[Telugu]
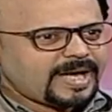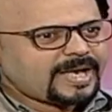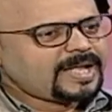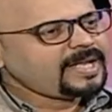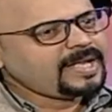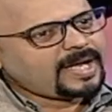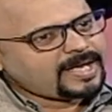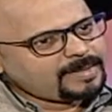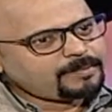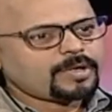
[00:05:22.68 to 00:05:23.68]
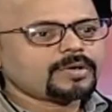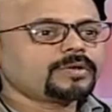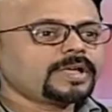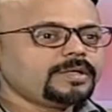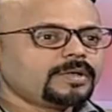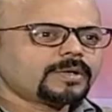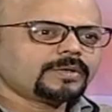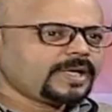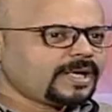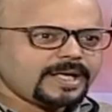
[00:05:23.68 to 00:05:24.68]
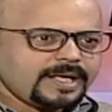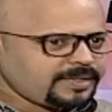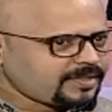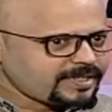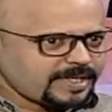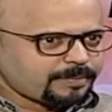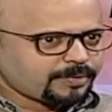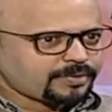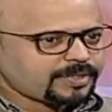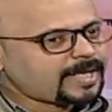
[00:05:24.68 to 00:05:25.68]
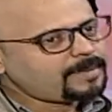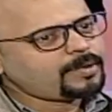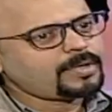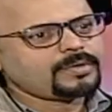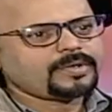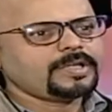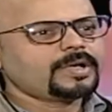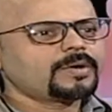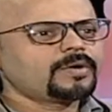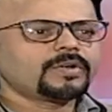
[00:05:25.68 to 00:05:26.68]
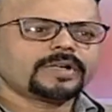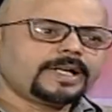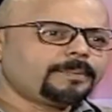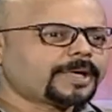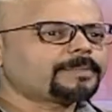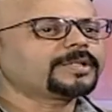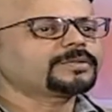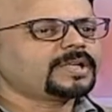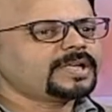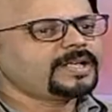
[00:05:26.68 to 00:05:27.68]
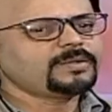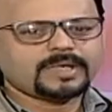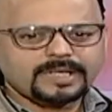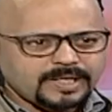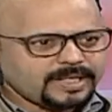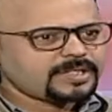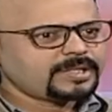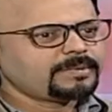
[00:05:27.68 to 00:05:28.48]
అలానే ఐఎమ్ నాట్ ఓకే యూఆర్ ఓకే అన్న చేంజ్ అయిపోతుంది ఐఎమ్ నాట్ ఓకే యూఆర్ నాట్ ఓకే అంటే పర్పస్ కూడా లేదు అక్కడ లక్ష్యం